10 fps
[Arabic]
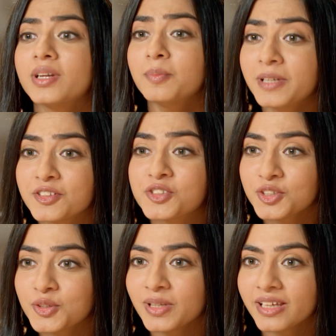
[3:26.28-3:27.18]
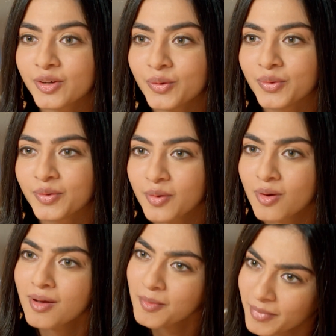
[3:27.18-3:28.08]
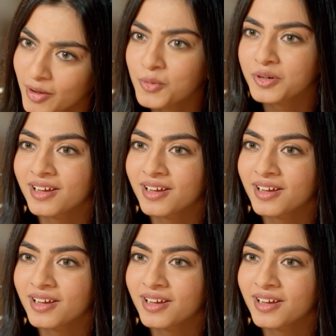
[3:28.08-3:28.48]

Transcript: بس أنت لا تاكلي هم أنا